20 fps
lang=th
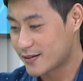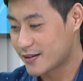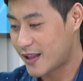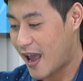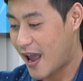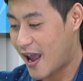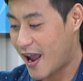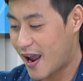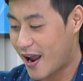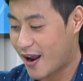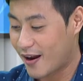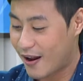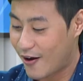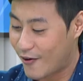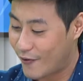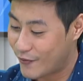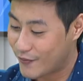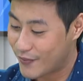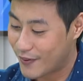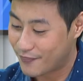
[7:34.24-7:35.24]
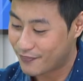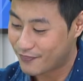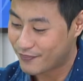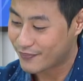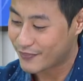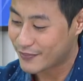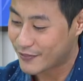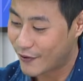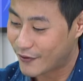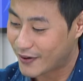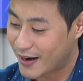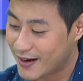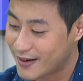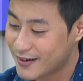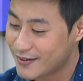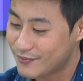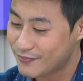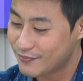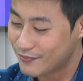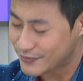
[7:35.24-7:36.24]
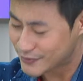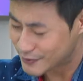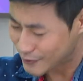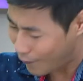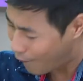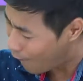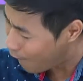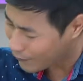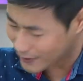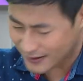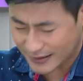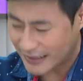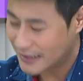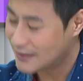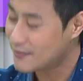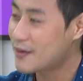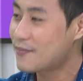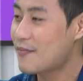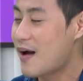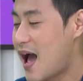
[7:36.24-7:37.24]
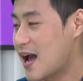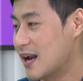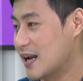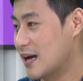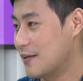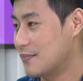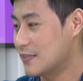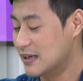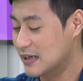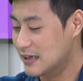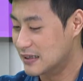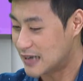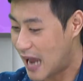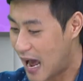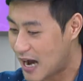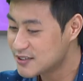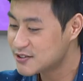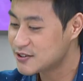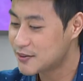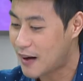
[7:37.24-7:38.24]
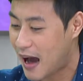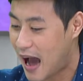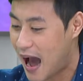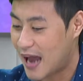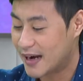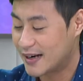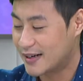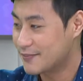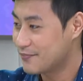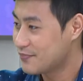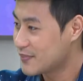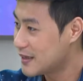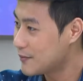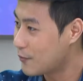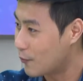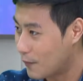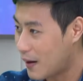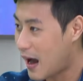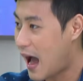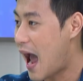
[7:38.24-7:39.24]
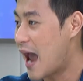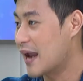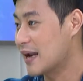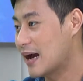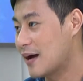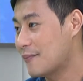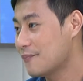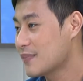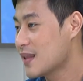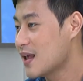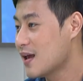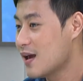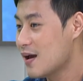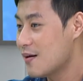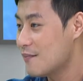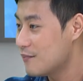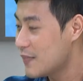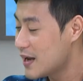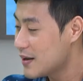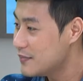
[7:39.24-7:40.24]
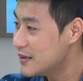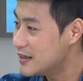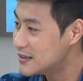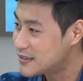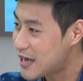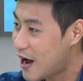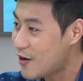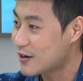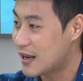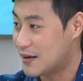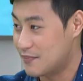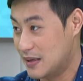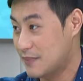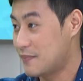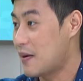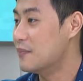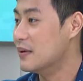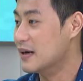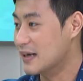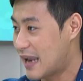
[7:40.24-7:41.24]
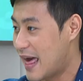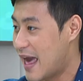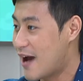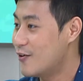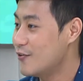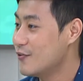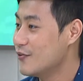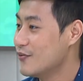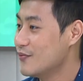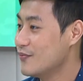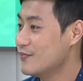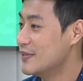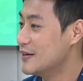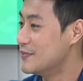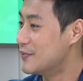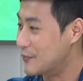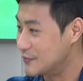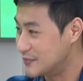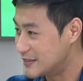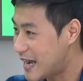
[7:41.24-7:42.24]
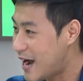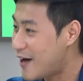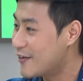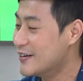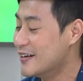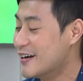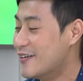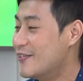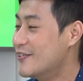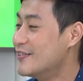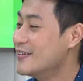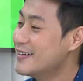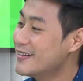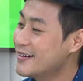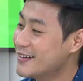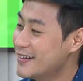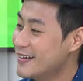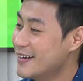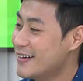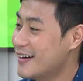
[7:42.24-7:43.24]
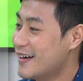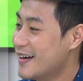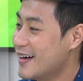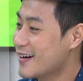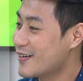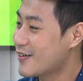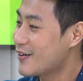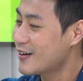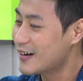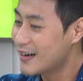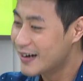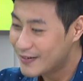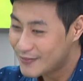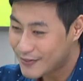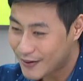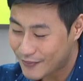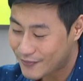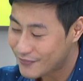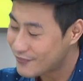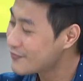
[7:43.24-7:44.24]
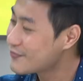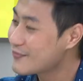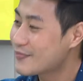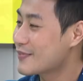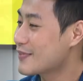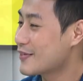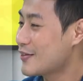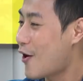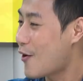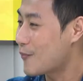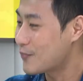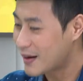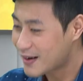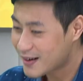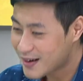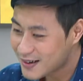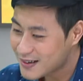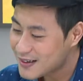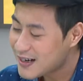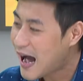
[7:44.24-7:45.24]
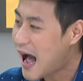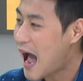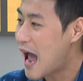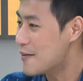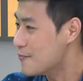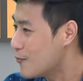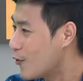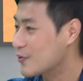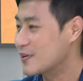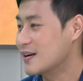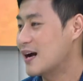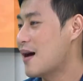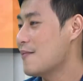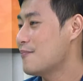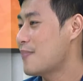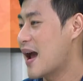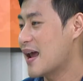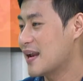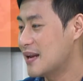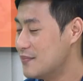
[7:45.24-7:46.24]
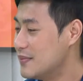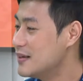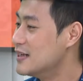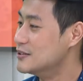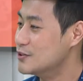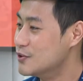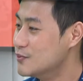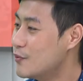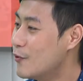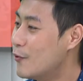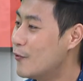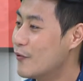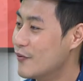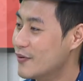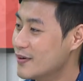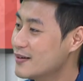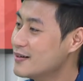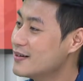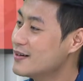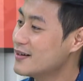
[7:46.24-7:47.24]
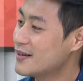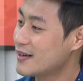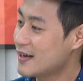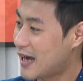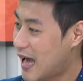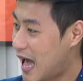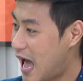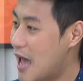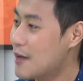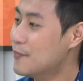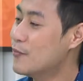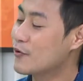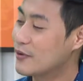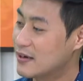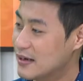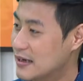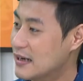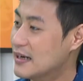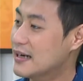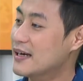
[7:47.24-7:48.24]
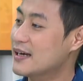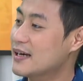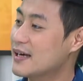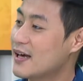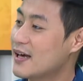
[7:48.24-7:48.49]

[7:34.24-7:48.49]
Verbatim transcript: แต่เราแบบตอนนั้นโชคดีมากๆเลยครับคือทั้งสะพานที่ผมขายนะครับไม่มีเจ้าไหนมีปลาหมึกแล้วมีผมเจ้าเดียวก็เลยแบบรอบนั้นก็คือขายหมดครับภายในไม่ถึงชั่วโมงขายหมดเลย